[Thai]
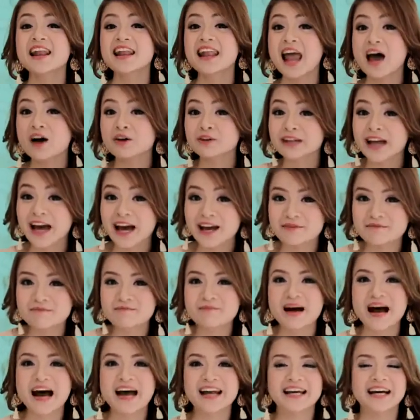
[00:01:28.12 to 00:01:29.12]
แล้วถัด
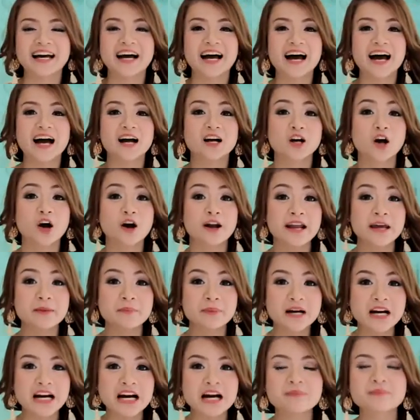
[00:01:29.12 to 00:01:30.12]
มานะคะก็ได้
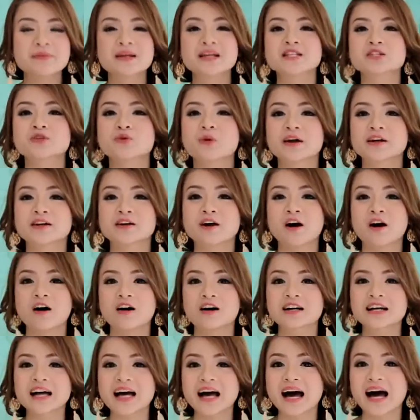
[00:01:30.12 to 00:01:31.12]
เพิ่มในส่วนขอ
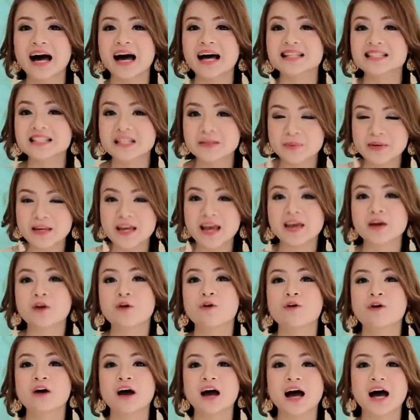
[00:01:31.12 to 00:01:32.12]
งขา GPIO
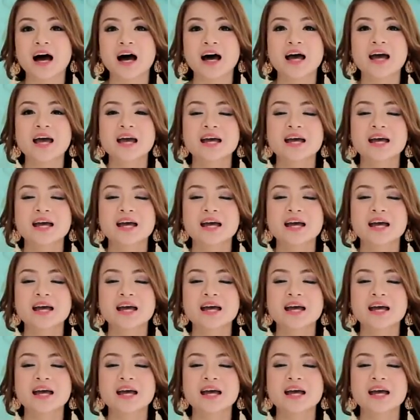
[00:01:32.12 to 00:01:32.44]
ค่ะ